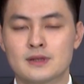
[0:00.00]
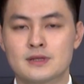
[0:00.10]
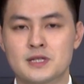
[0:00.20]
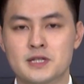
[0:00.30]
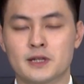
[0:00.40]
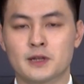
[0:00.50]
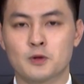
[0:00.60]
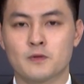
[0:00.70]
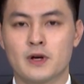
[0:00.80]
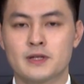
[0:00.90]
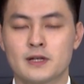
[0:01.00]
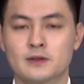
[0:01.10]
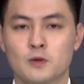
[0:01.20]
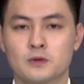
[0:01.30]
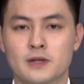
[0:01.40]
Chương trình để tiếp tục với
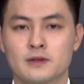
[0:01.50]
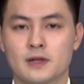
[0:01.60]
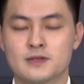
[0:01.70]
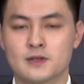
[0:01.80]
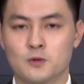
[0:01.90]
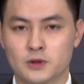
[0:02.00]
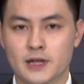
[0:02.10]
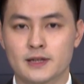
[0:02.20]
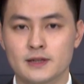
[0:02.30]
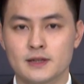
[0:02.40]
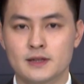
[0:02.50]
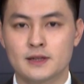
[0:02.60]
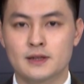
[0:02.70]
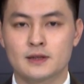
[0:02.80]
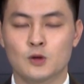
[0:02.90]
những thông tin thời sự quốc tế.
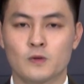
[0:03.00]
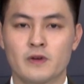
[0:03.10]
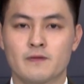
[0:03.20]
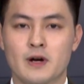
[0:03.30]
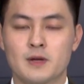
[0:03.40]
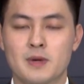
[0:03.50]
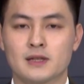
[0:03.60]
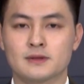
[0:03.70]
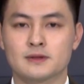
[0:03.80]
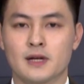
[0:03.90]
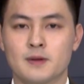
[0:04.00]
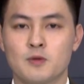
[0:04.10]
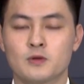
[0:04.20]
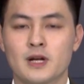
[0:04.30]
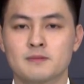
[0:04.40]
Thưa quý vị và các bạn, ngày
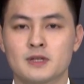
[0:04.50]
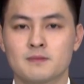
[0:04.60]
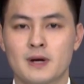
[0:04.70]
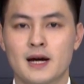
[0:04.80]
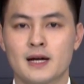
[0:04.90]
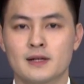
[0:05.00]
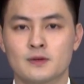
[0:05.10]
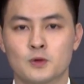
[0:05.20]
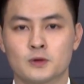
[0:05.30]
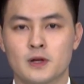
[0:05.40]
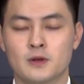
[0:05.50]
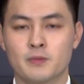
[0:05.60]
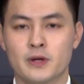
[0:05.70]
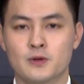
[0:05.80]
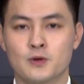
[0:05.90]
5 tháng 3, Thủ tướng
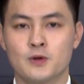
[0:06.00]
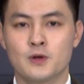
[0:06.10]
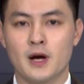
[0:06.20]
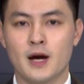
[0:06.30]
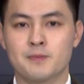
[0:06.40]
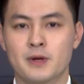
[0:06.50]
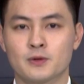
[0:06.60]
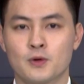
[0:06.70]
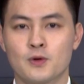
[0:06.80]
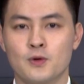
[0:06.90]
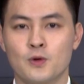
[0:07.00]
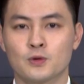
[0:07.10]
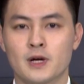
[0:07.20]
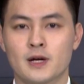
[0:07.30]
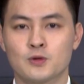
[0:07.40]
Peru Alberto
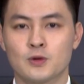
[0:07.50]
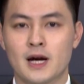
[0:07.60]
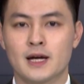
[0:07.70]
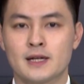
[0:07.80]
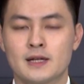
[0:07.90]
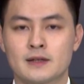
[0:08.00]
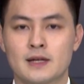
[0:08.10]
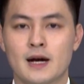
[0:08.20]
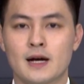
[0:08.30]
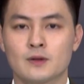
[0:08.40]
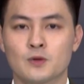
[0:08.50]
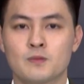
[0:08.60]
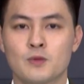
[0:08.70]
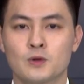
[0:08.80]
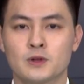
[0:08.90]
Otarola đã
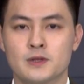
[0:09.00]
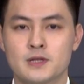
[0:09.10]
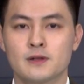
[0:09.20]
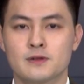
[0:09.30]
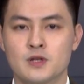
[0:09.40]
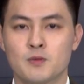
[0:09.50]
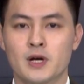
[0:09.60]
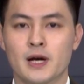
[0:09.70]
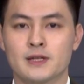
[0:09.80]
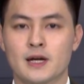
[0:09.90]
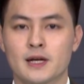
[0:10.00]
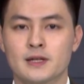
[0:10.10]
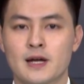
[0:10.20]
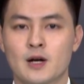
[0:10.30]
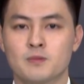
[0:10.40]
tuyên bố từ chức trong bối cảnh nhà
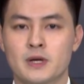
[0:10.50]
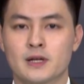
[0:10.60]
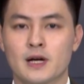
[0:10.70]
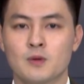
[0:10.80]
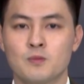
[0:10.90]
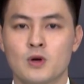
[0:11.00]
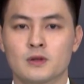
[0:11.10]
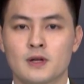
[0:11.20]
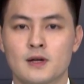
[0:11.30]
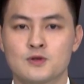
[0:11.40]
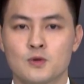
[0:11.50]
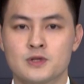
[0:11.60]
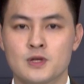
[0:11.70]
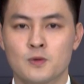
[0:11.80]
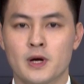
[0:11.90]
lãnh đạo bị cáo buộc lợi
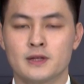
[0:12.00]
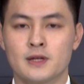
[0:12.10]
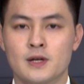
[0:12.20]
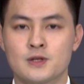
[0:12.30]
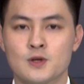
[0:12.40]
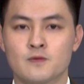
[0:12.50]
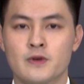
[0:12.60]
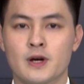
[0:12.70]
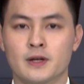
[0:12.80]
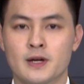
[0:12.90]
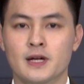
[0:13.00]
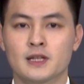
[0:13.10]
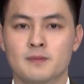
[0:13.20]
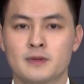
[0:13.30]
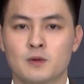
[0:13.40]
dụng chức quyền trong việc ký
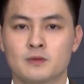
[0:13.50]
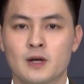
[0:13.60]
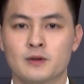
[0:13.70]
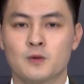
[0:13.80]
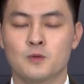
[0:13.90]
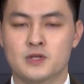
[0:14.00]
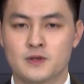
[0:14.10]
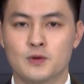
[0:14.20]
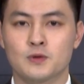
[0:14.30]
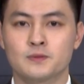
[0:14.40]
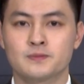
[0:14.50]
kết hợp đồng lao động của chính phủ.